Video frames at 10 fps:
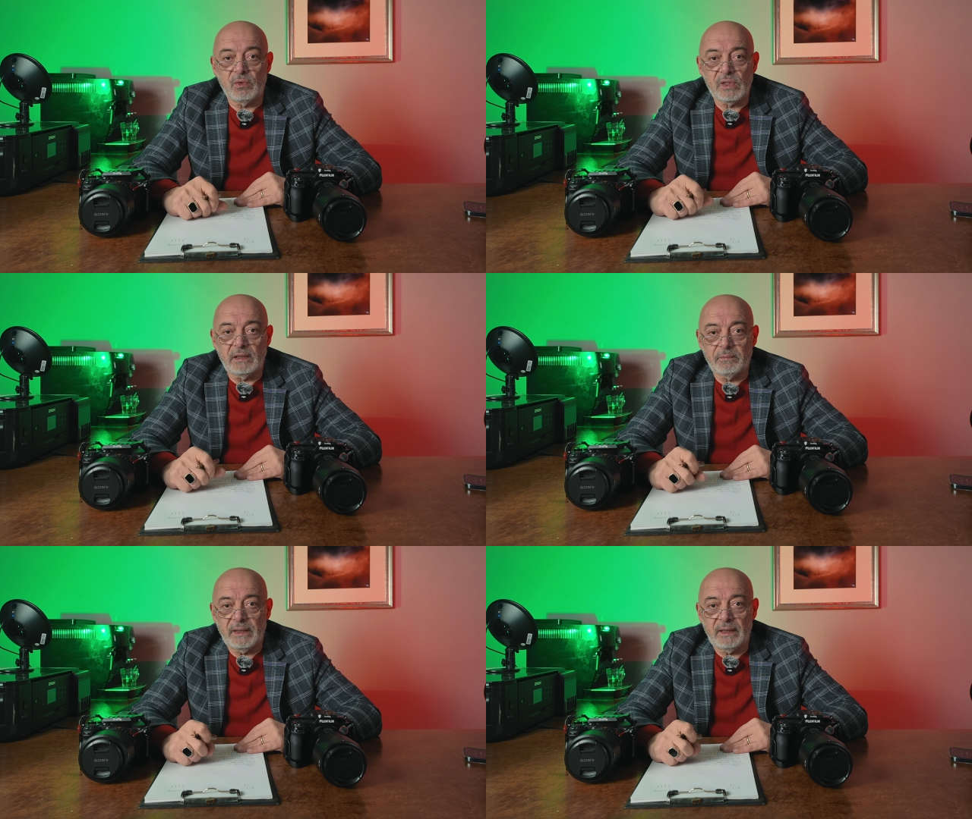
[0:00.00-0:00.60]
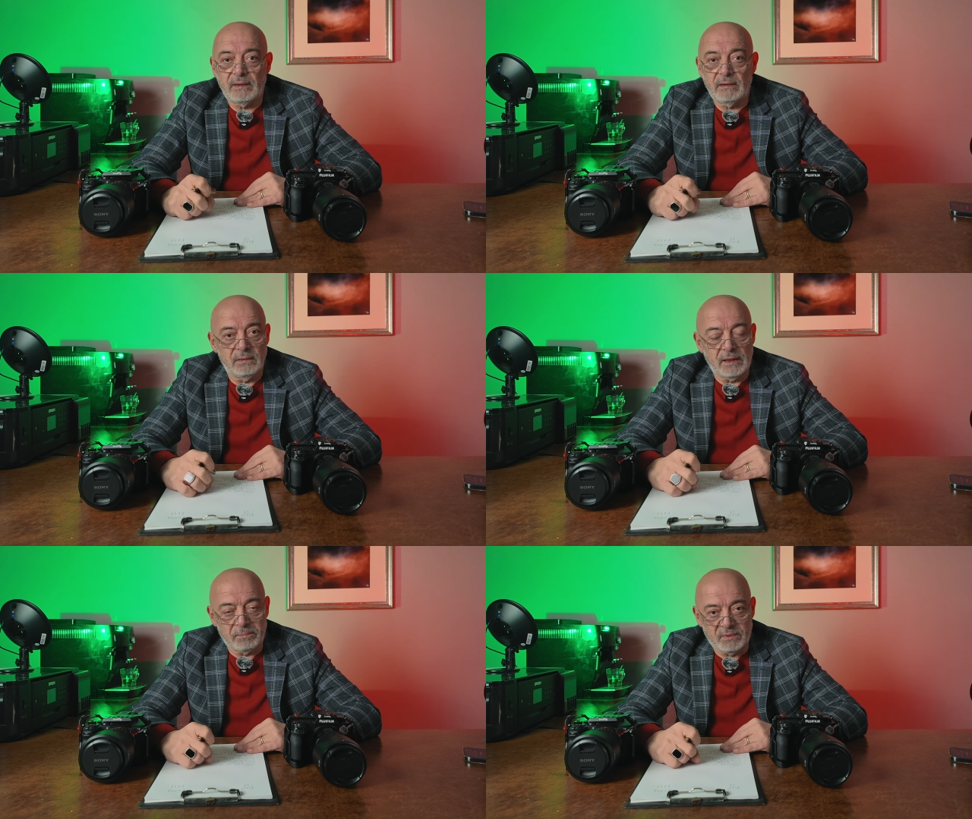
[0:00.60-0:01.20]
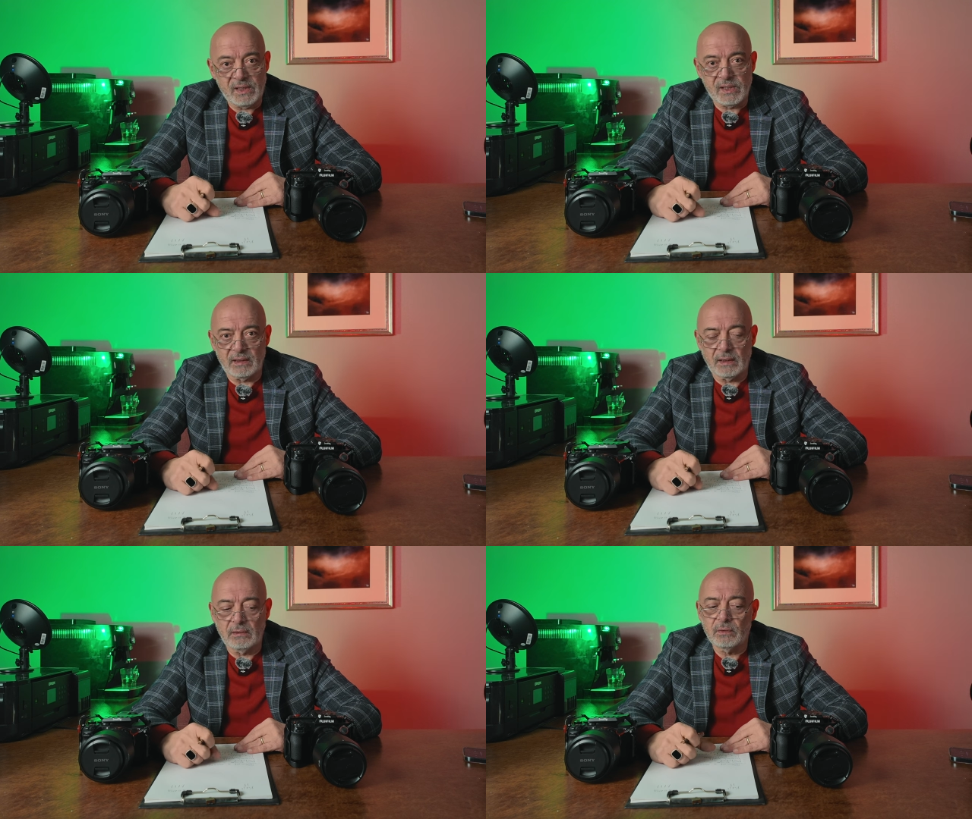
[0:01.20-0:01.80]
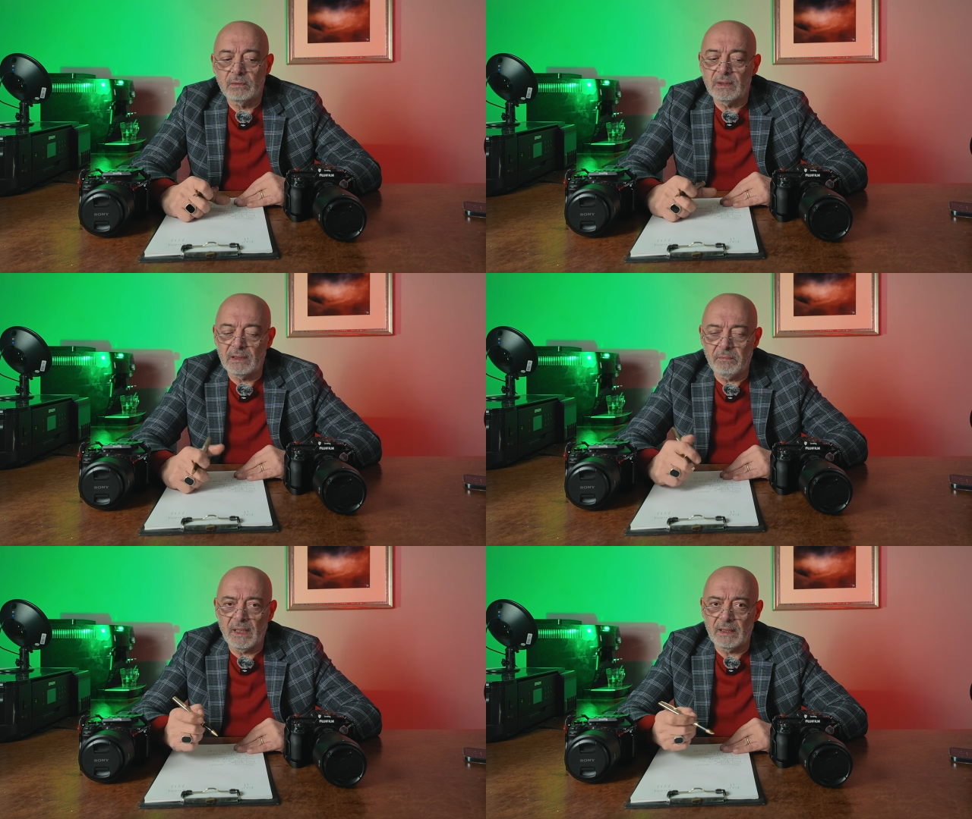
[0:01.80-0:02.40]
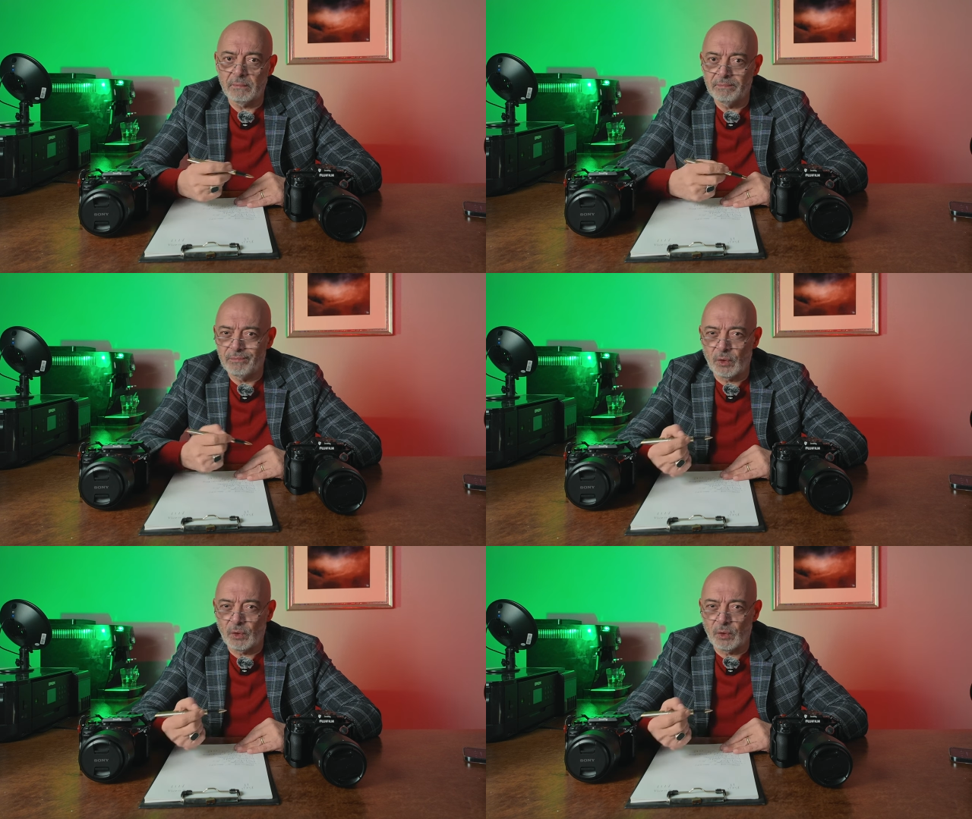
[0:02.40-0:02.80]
düzeltmeler yaptıysa da dedim ya hani